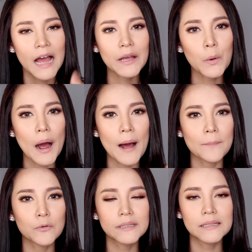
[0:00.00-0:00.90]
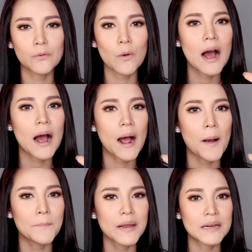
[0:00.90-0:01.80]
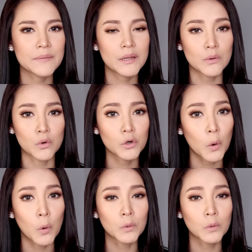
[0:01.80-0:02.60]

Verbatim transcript: ให้ความรู้สึกว่าเป็นผิวโกล